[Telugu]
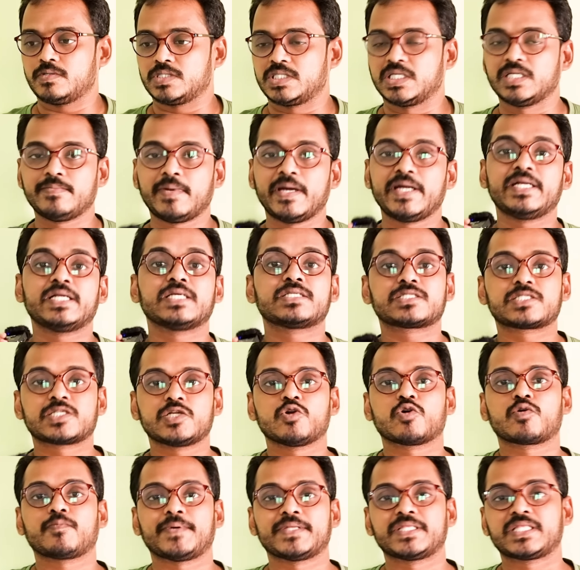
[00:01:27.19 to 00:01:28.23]
సినిమా
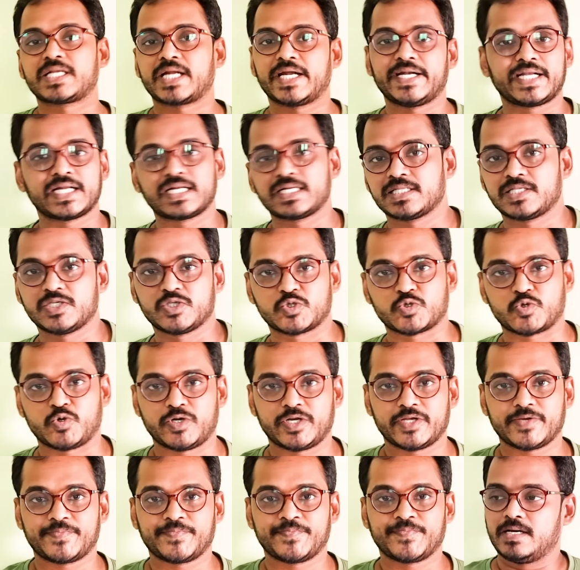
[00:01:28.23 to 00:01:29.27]
ఇండస్ట్రీలో ఒక పెద్ద రైటర్ని
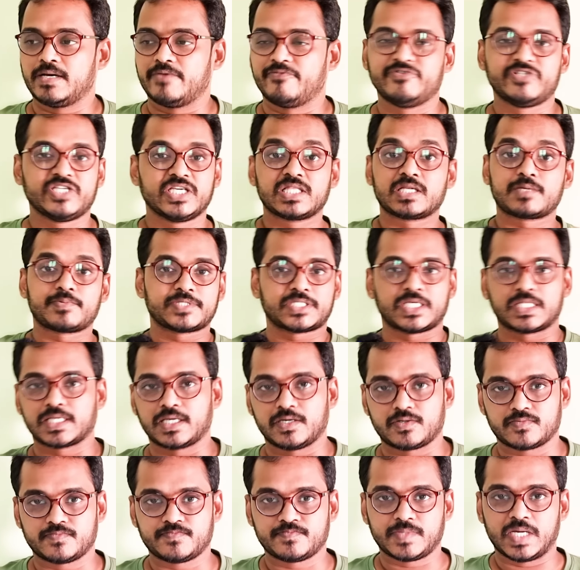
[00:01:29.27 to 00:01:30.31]
తీసుకోండి విజేంద్ర ప్రసాద్
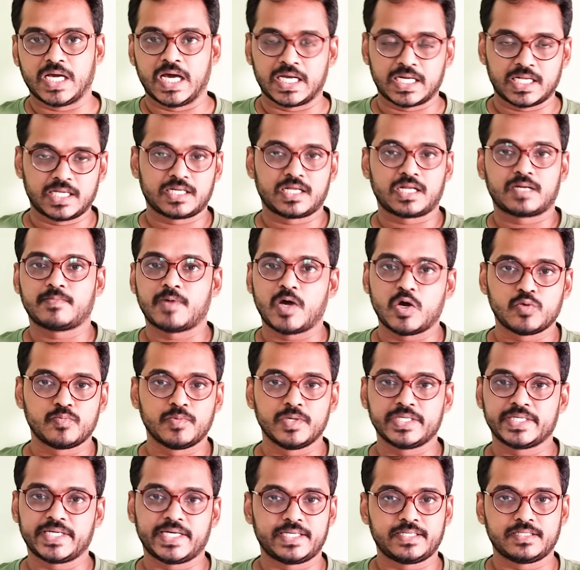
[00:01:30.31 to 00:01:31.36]
గారు ఆర్ఆర్ఆర్
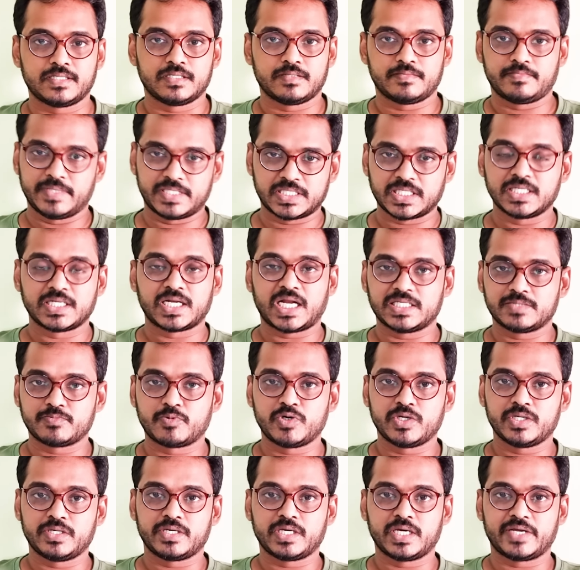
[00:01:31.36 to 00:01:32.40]
బాహుబలి అండ్ బేసికలీ
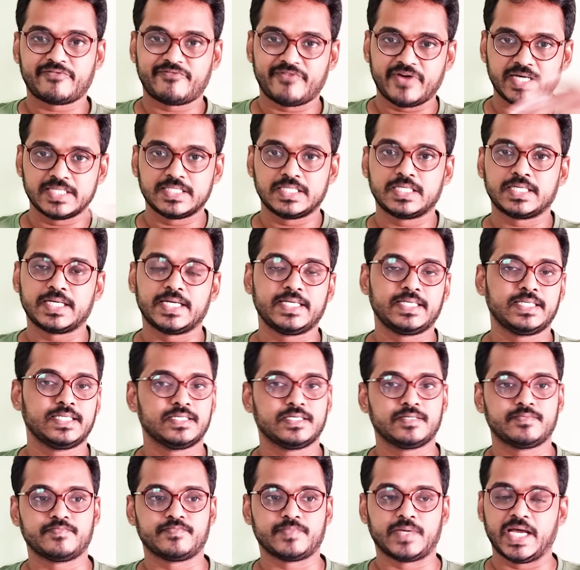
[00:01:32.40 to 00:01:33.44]
రాజమౌళి గారి ఫాదర్ అండ్
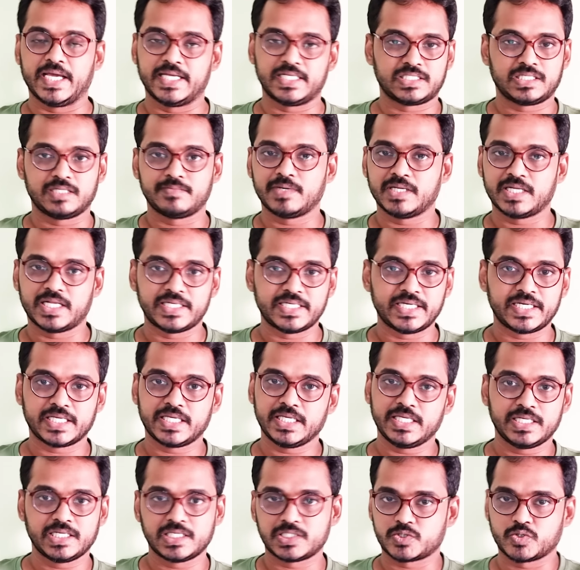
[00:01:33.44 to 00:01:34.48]
ఆయన సినిమాలన్నిటికీ
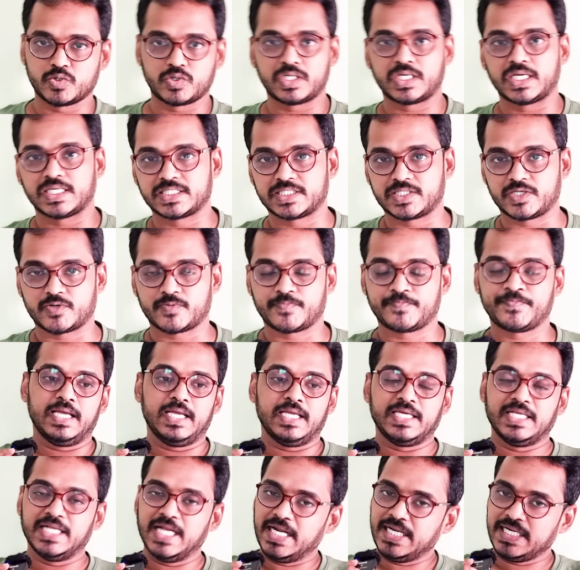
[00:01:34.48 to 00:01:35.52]
ఈయన స్టోరీ రాస్తారు
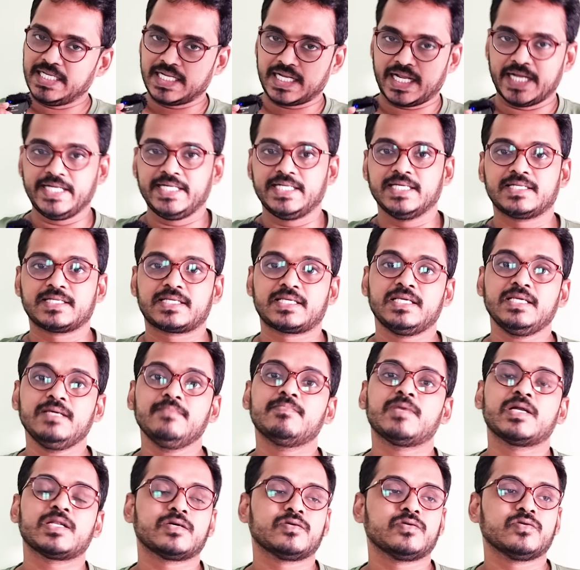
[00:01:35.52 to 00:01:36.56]
ఇలాంటి రైటర్కి
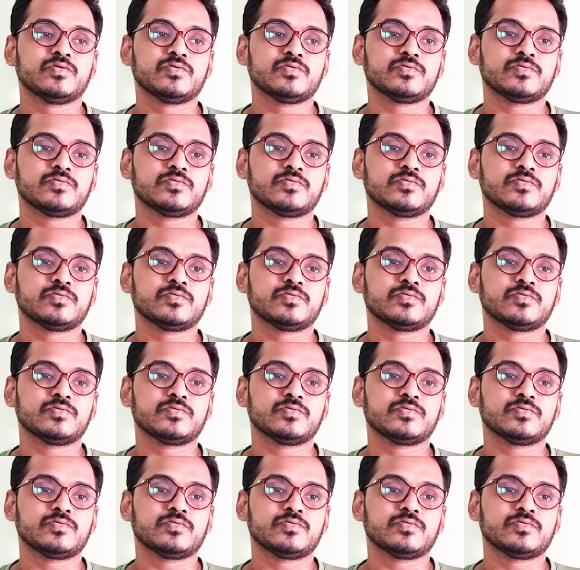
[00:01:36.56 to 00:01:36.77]
మనం